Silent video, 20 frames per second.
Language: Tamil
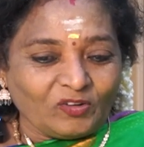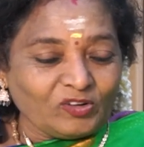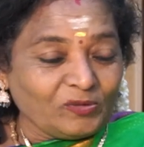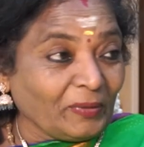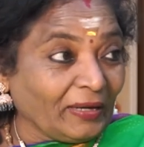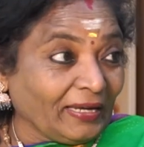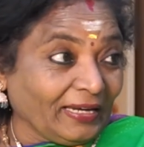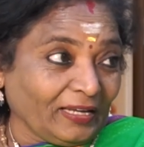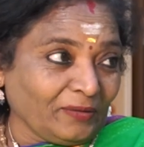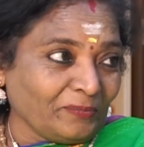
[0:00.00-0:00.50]

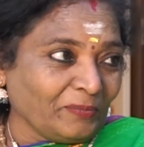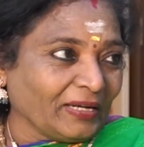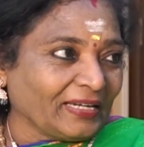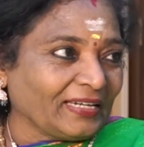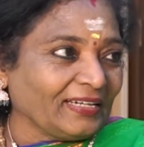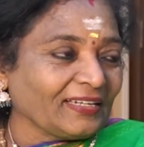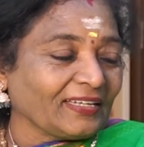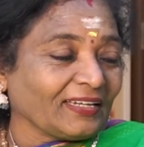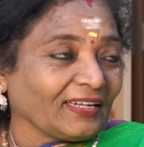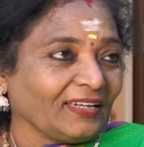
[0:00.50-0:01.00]
உண்மையிலே
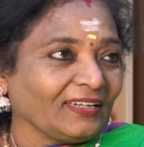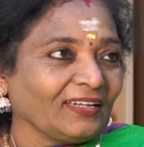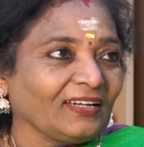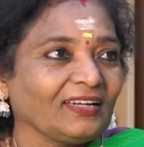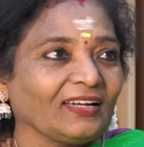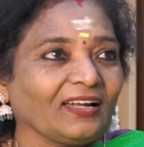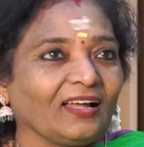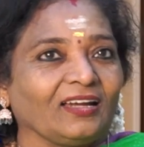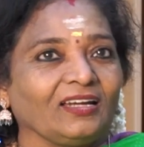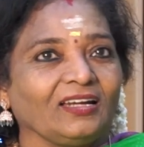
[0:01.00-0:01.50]
மகிழ்கிறேன்
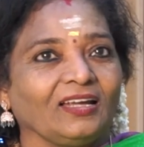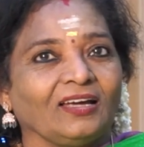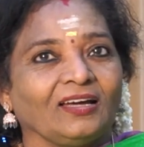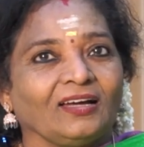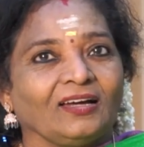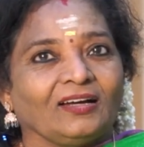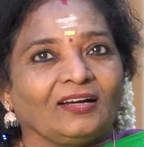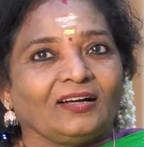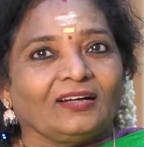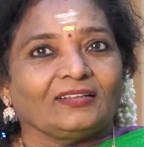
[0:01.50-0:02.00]
ஏனென்றால்
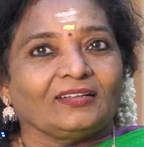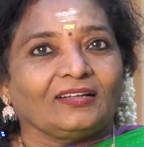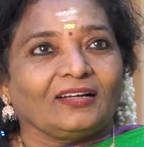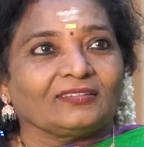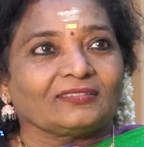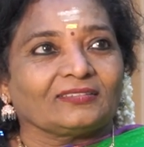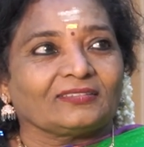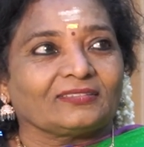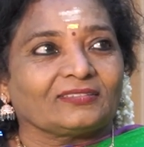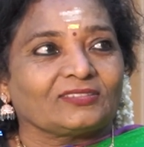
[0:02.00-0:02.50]

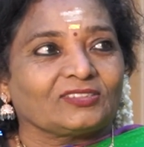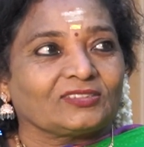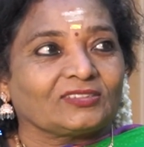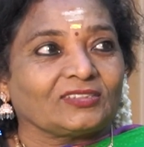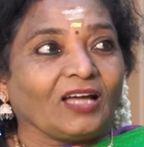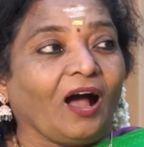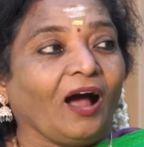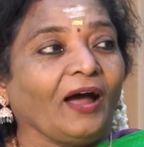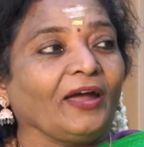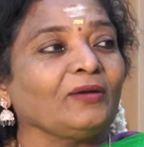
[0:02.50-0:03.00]

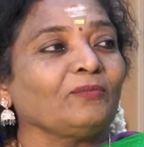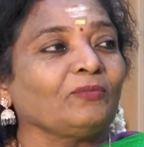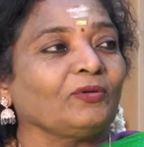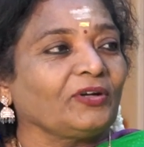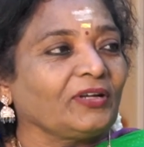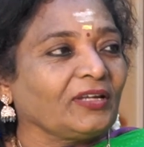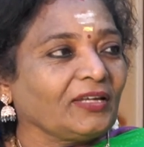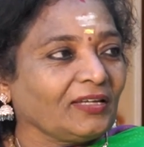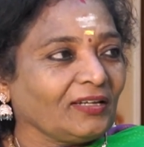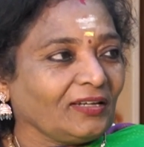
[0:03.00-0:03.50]

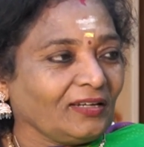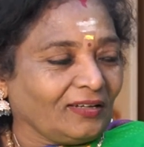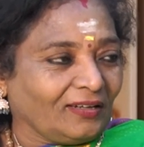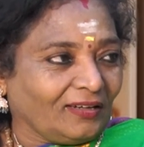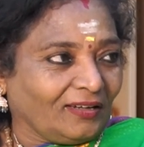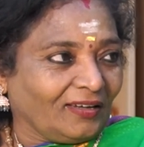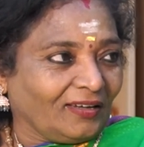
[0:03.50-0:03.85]
தாய்மொழியில்